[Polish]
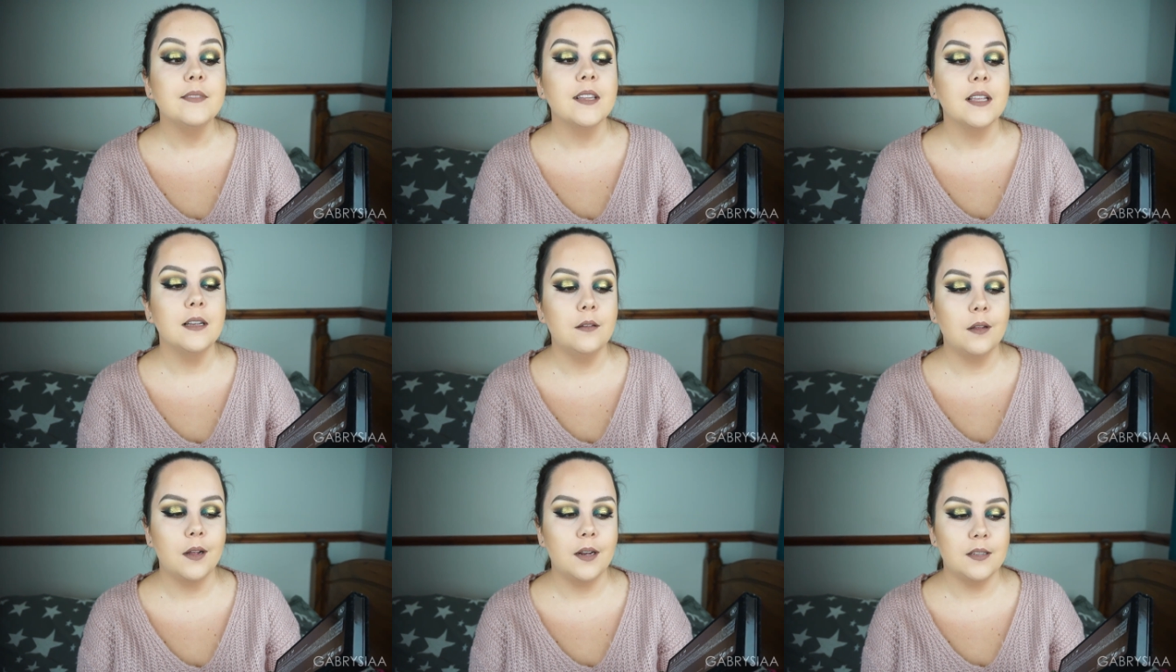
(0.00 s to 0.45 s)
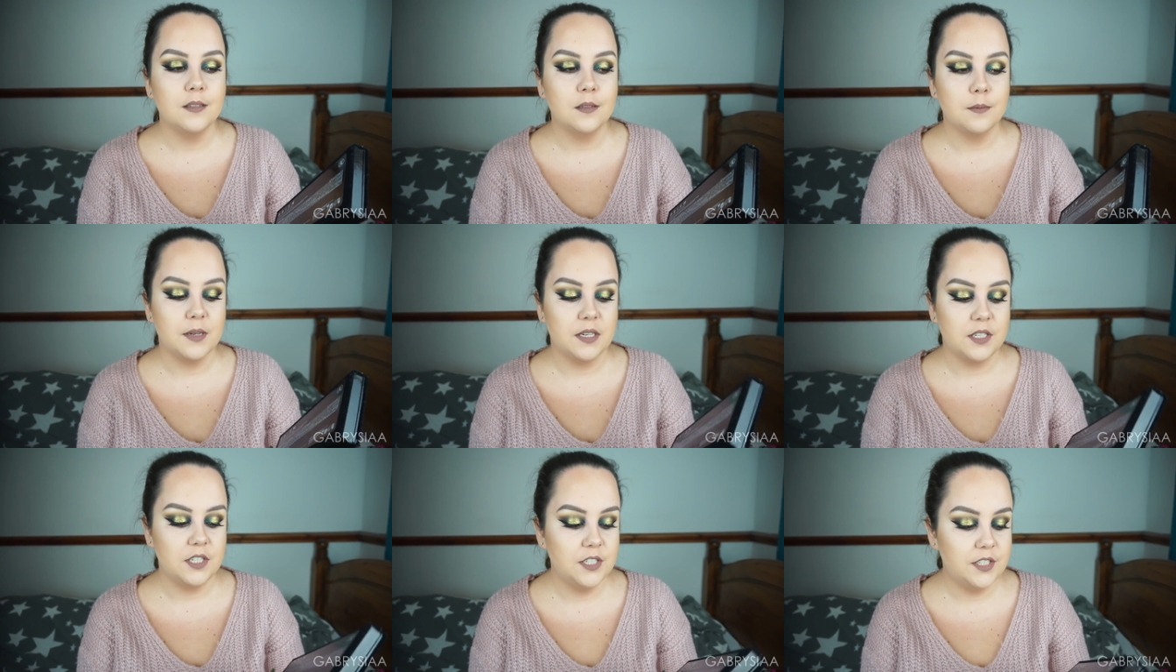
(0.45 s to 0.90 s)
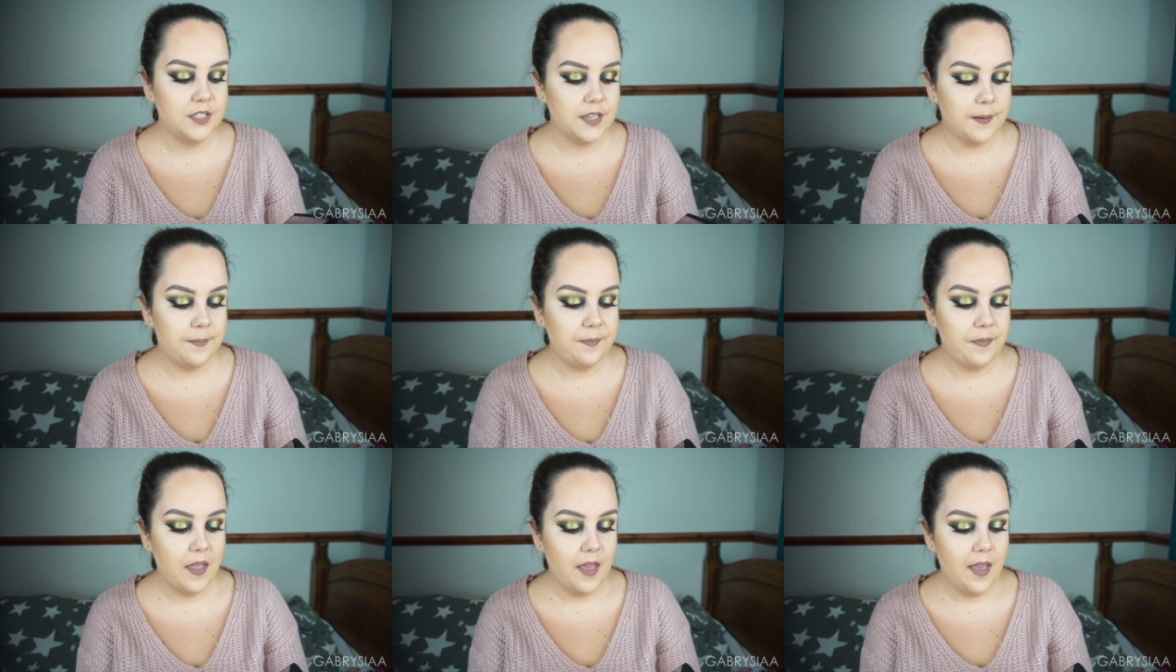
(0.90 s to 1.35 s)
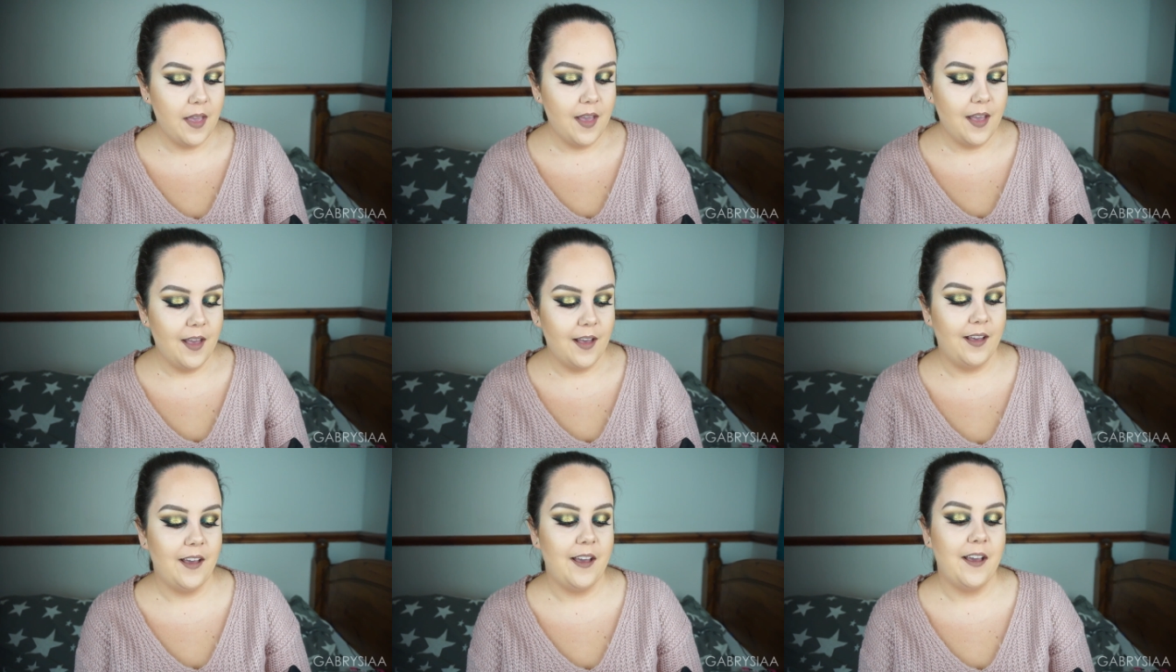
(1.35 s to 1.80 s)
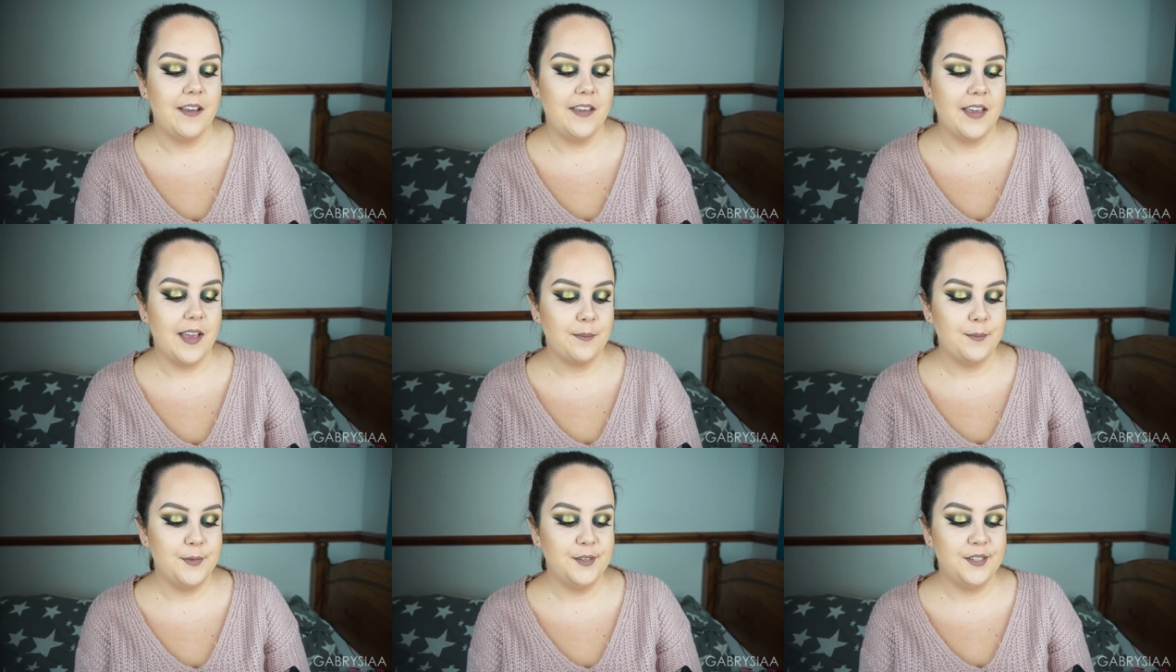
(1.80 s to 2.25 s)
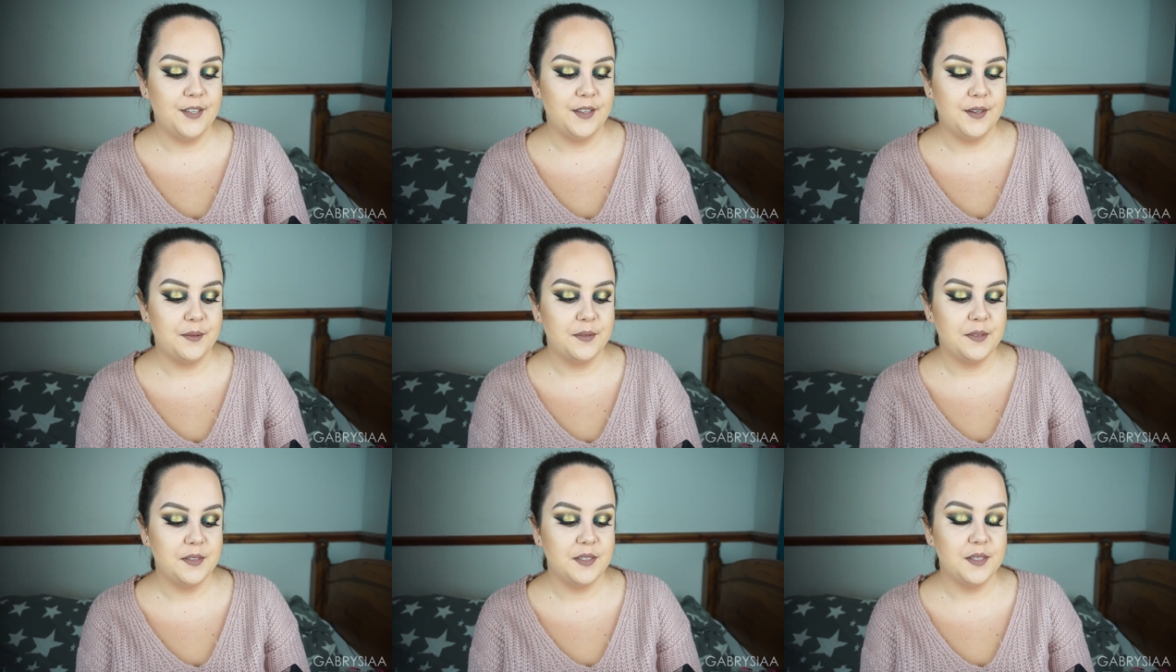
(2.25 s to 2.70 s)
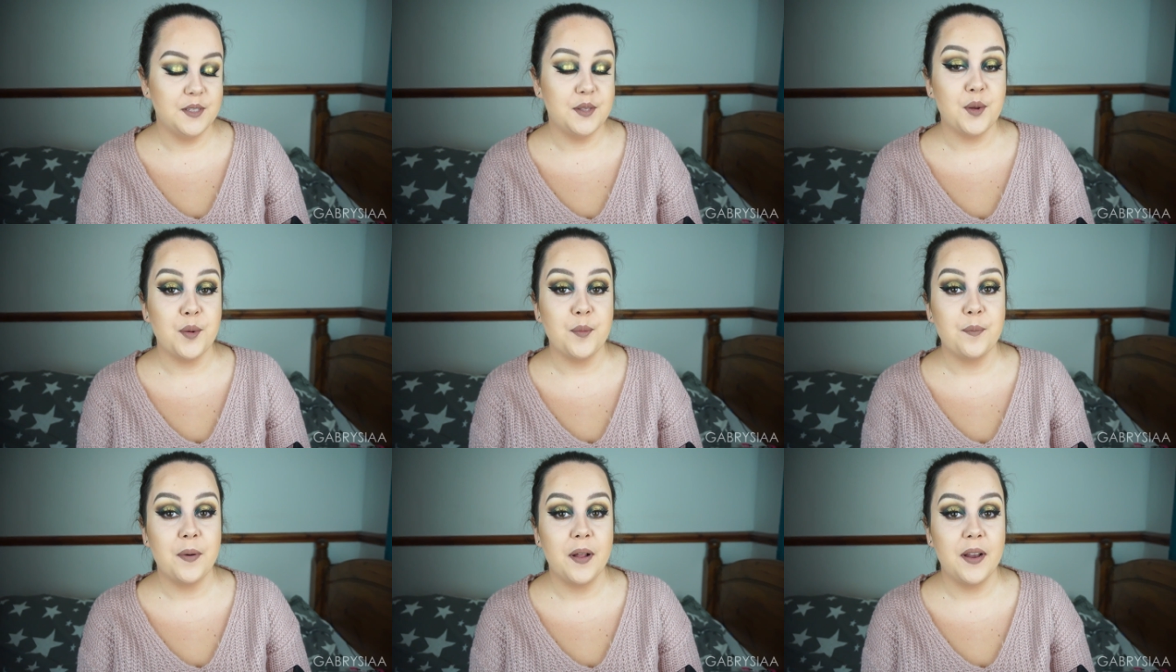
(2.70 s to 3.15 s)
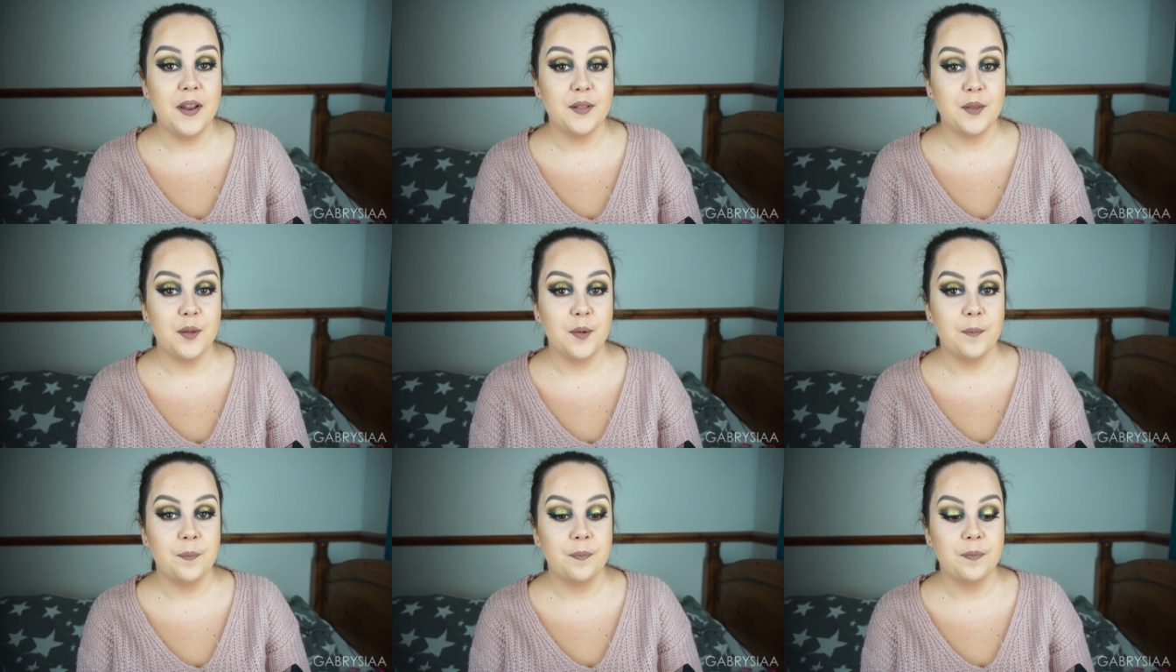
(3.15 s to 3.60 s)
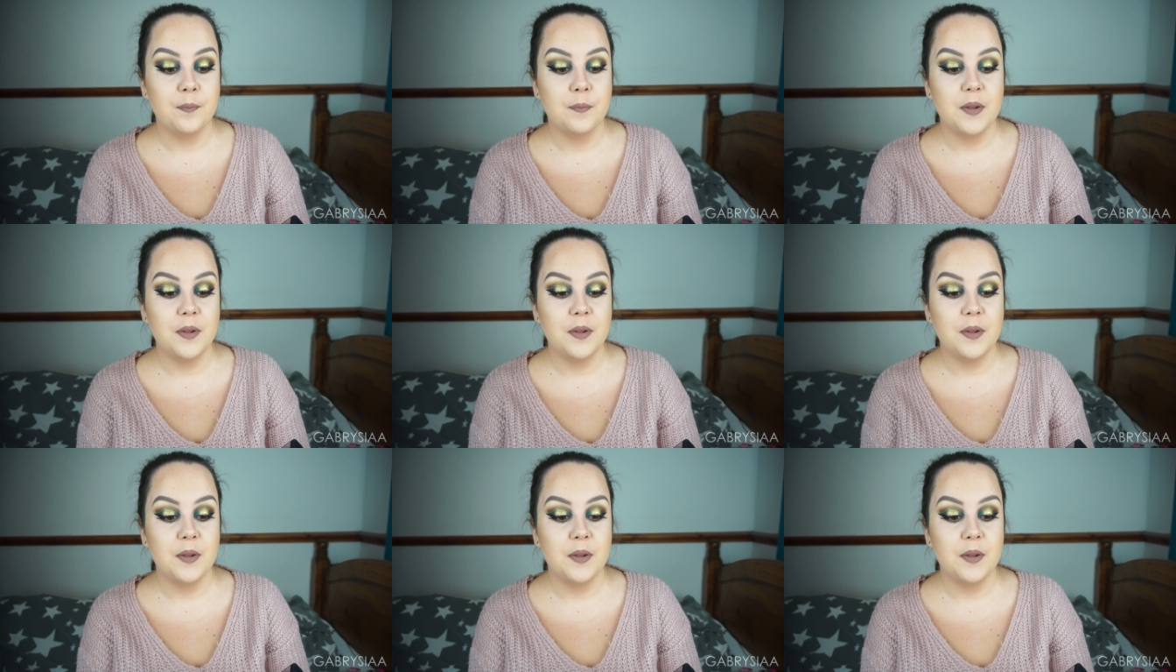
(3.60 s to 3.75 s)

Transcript: No ale zobaczycie jak mi się z tą paletą